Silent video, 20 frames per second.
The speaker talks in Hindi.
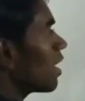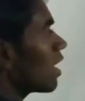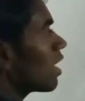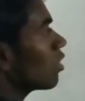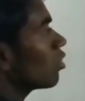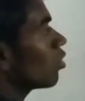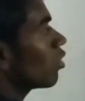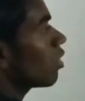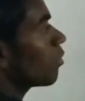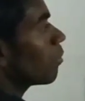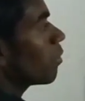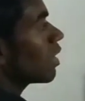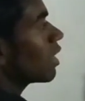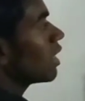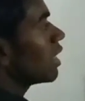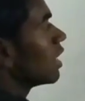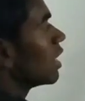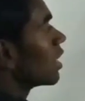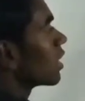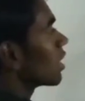पे है दो
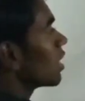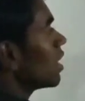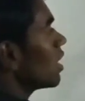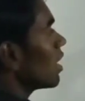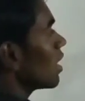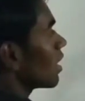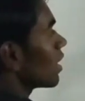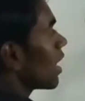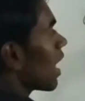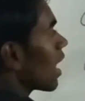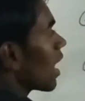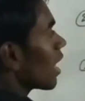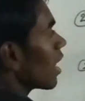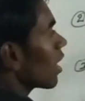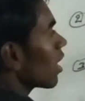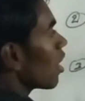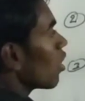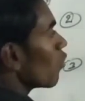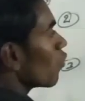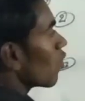नंबर की ग्यारह
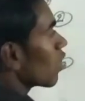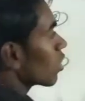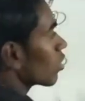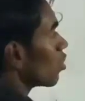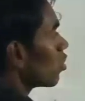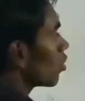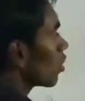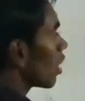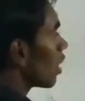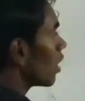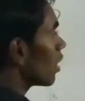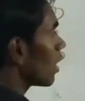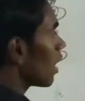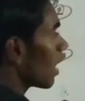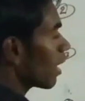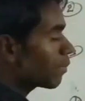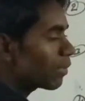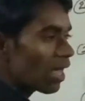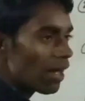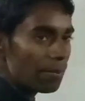का वर्ग होगा
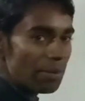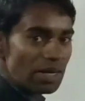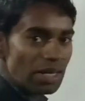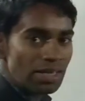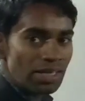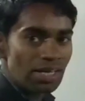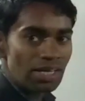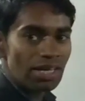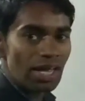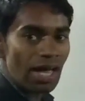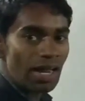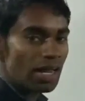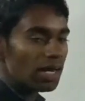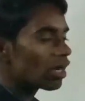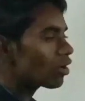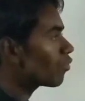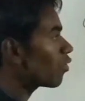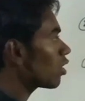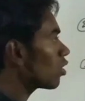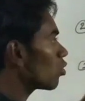अब यहाँ पे कहते हैं ग्यारह
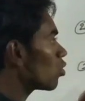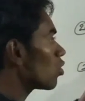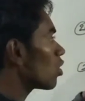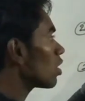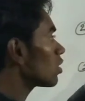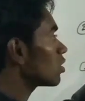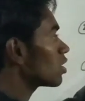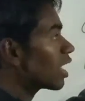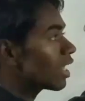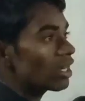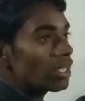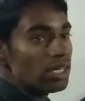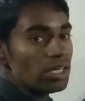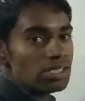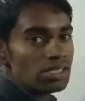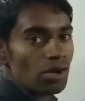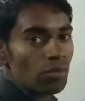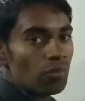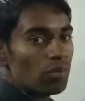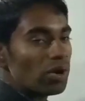का वर्ग होगा तो यानी कि
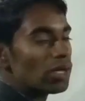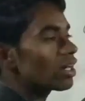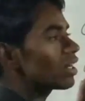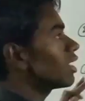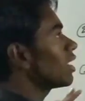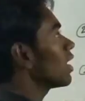इसका वर्ग